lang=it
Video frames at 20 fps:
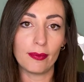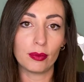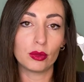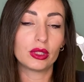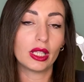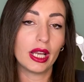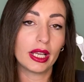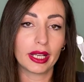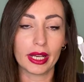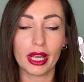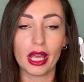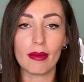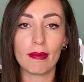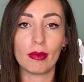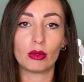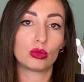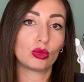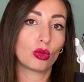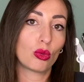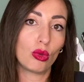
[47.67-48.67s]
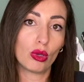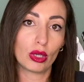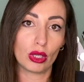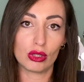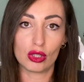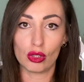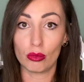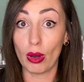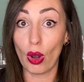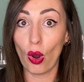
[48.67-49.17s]
tutte, le creme, tutto quello che
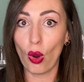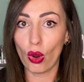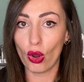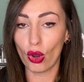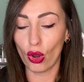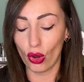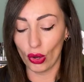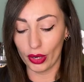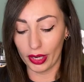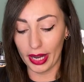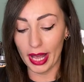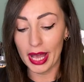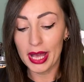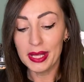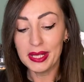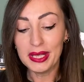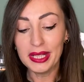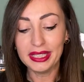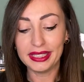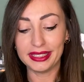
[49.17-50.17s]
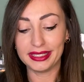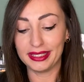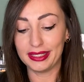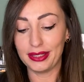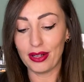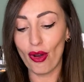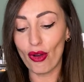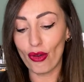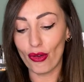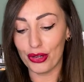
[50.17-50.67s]
insomma occorre,
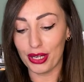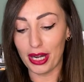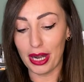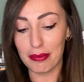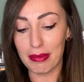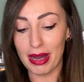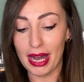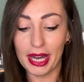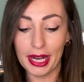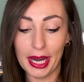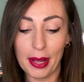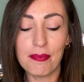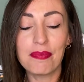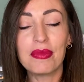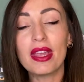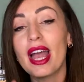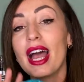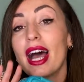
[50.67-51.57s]
uh, occorre al mare.